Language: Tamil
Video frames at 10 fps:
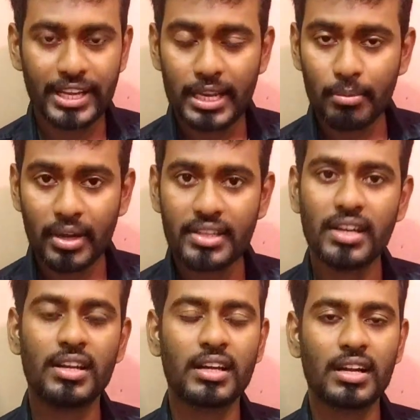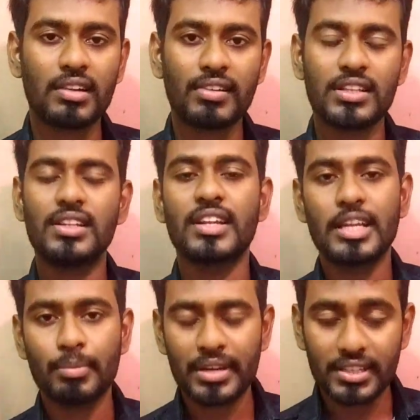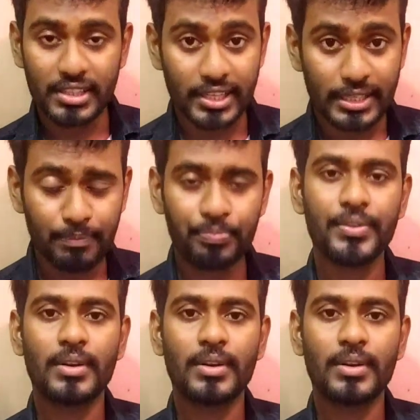என்ன மாதிரி எடுக்கிறான்னு வந்து நிறைய பேருக்கு தெரியும்